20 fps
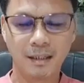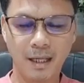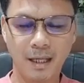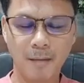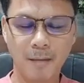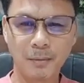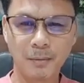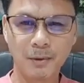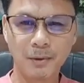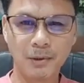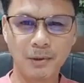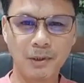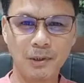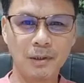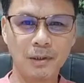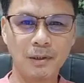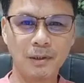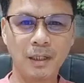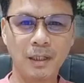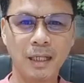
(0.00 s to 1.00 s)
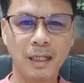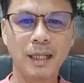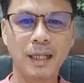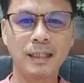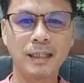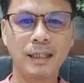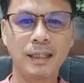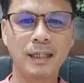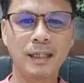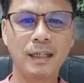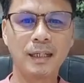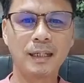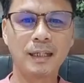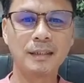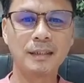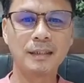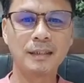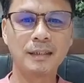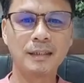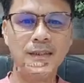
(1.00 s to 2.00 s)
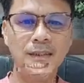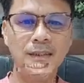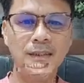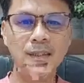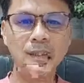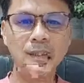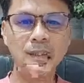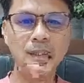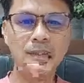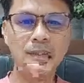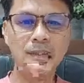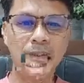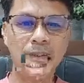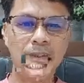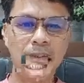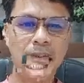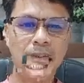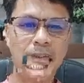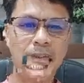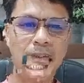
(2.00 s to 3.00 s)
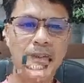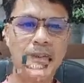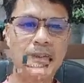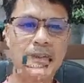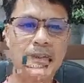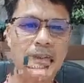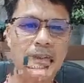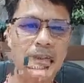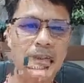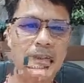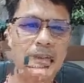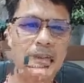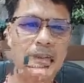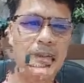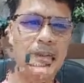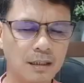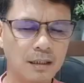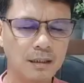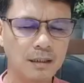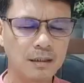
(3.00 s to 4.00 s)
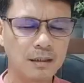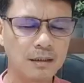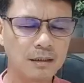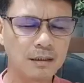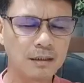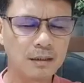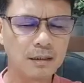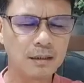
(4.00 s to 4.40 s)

Kaya po, ayan, uh, patuloy ka nga pong pakahayag at uh,